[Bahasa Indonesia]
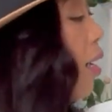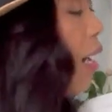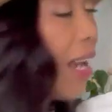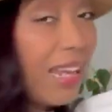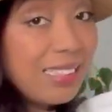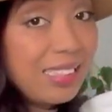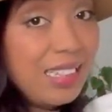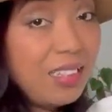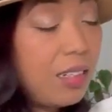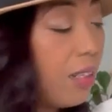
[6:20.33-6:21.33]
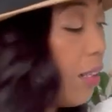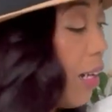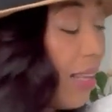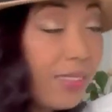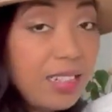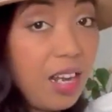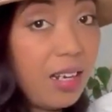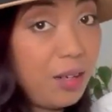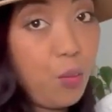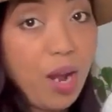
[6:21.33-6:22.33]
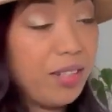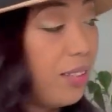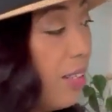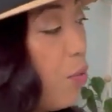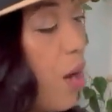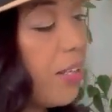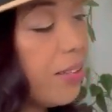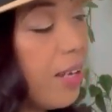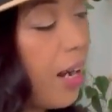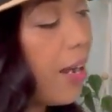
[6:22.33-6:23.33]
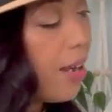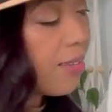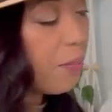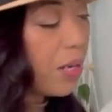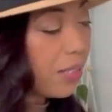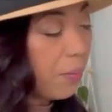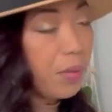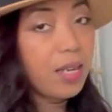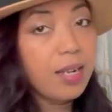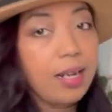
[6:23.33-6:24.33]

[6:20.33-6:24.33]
classic classic color white ini white-nya kayak semacam